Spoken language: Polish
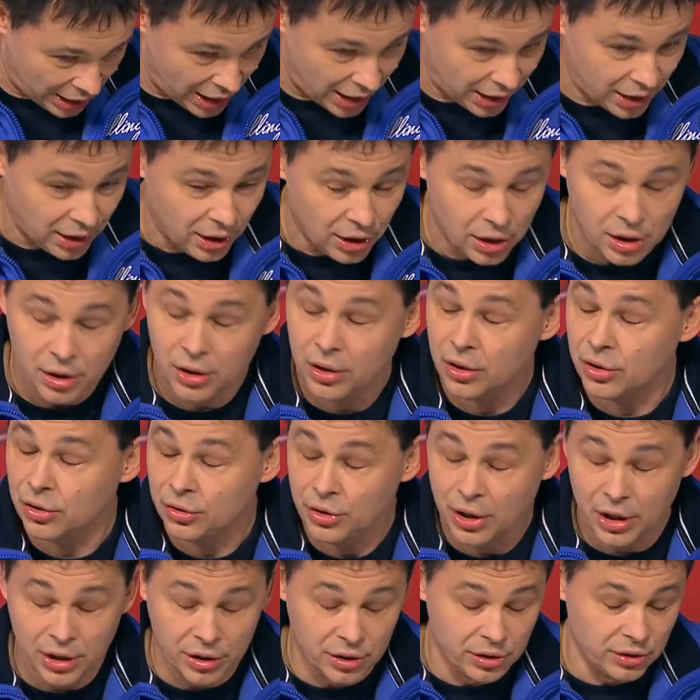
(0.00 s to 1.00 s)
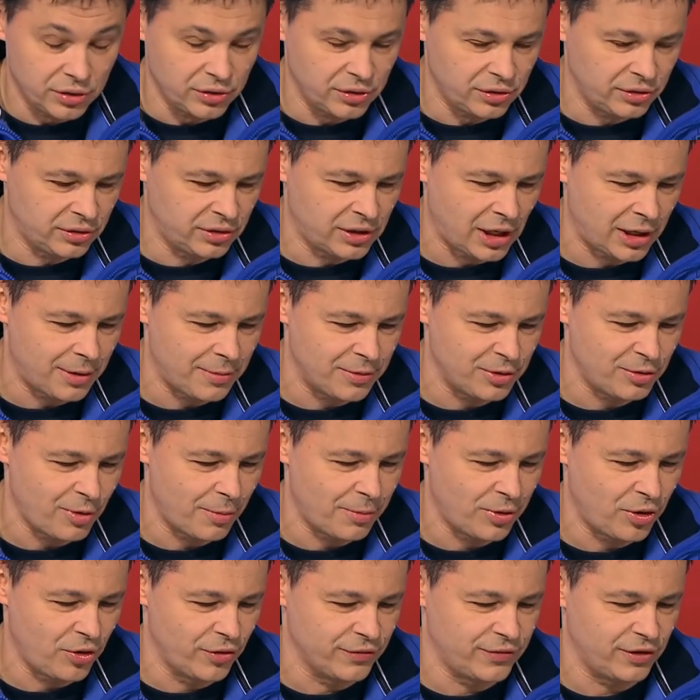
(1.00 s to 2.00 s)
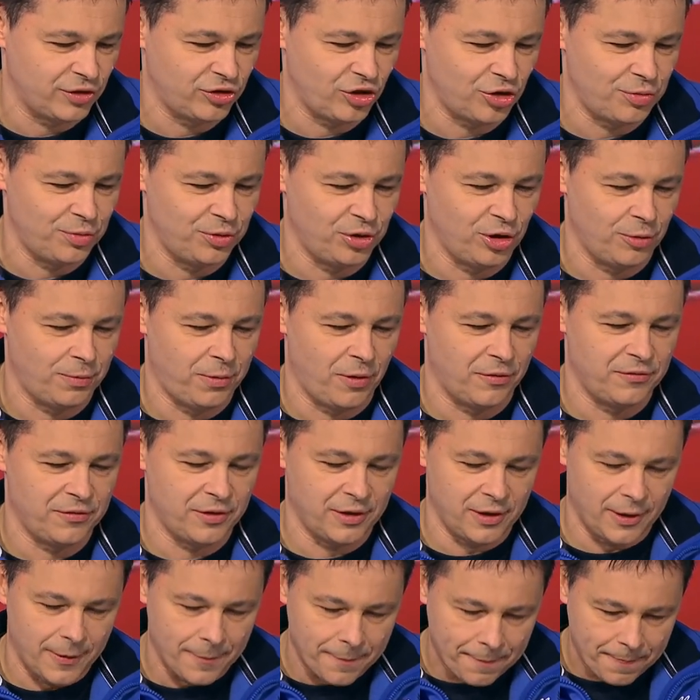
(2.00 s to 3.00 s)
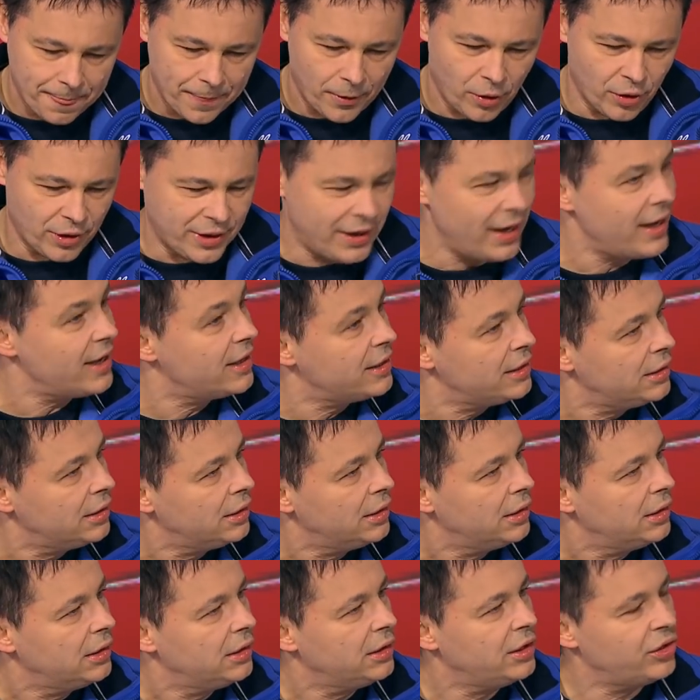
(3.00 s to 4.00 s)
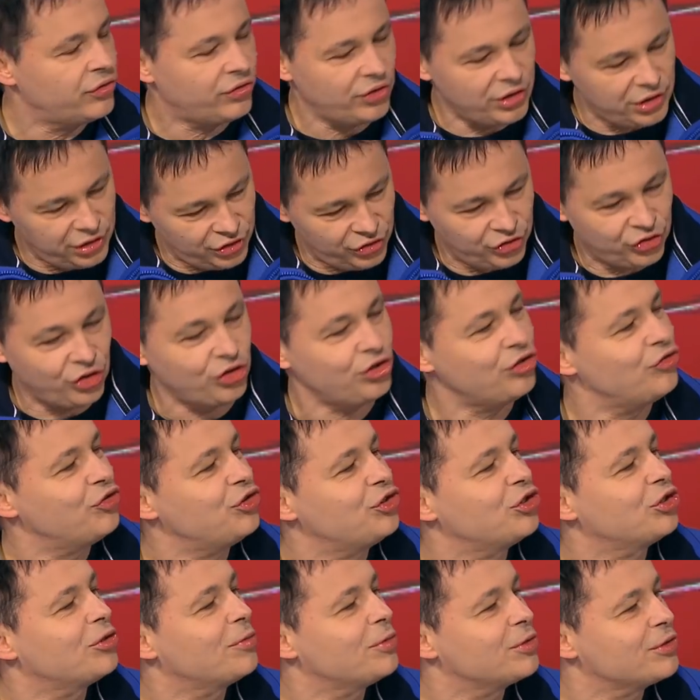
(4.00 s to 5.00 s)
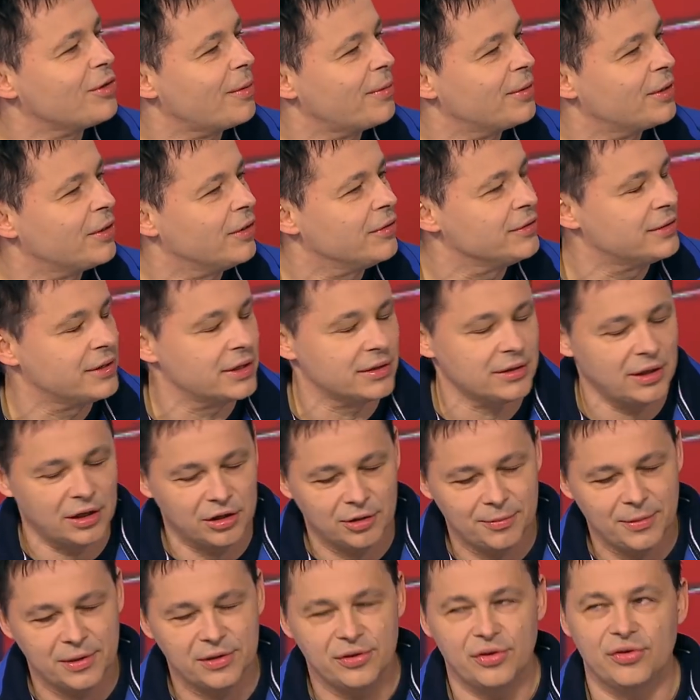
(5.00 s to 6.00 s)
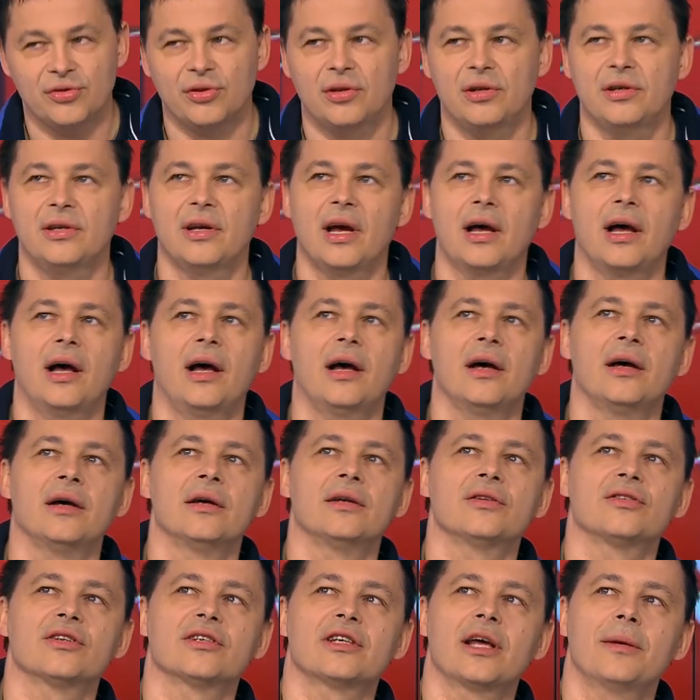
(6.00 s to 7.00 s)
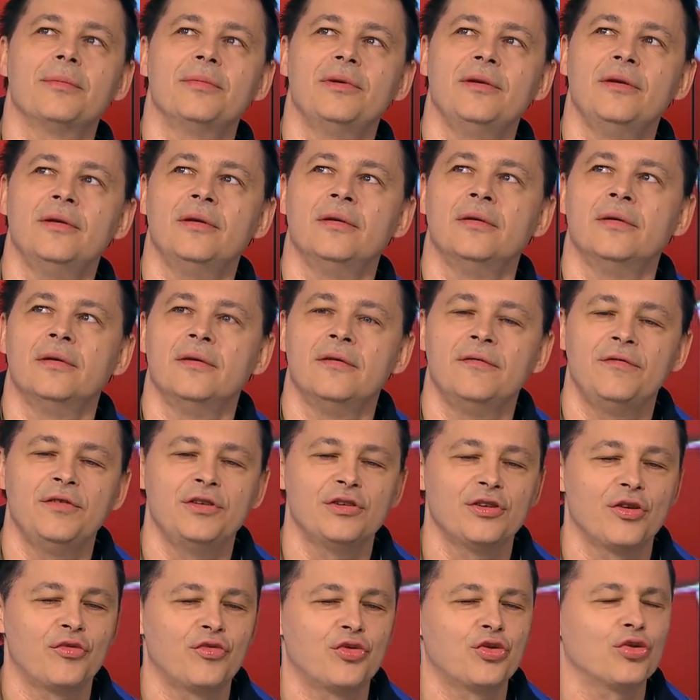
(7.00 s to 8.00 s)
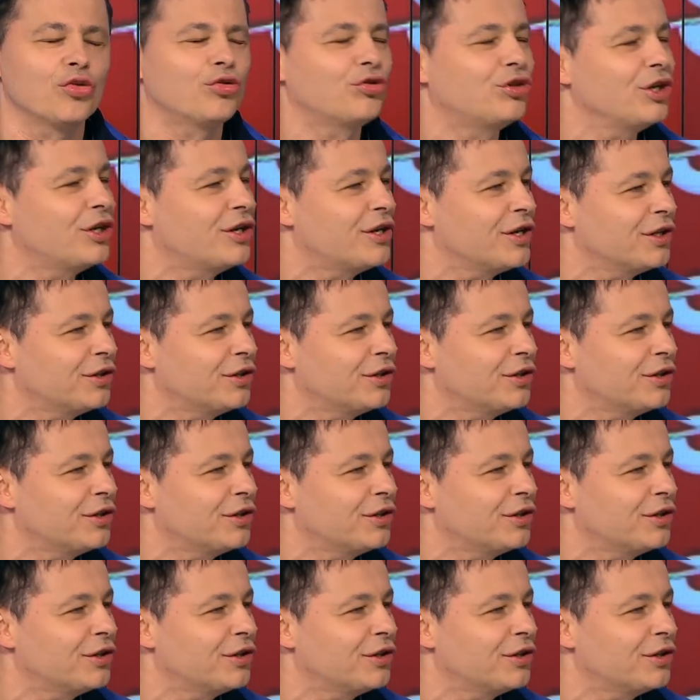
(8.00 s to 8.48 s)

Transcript: Tak. E, nie, e, zagramy słaby koncert, ktoś mi to powie, okej. Okay. Mhm. Jeżeli rzeczywiście to był słaby koncert. Natomiast jeżeli ja e, czasami widzę wśród tych